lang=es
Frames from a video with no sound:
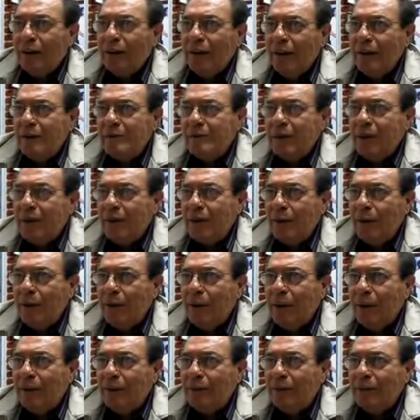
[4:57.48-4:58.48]
es el que
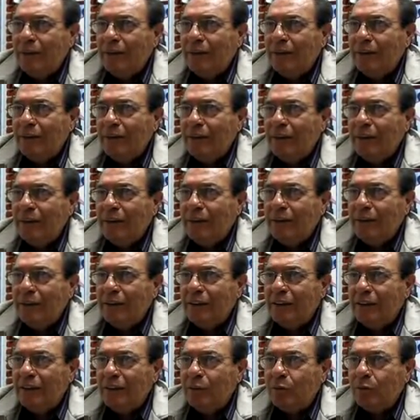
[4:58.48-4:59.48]
va. No el que tenga más
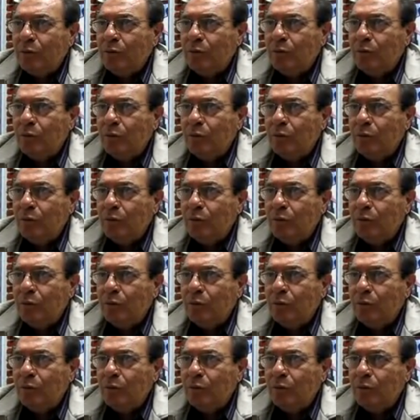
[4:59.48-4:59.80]
gente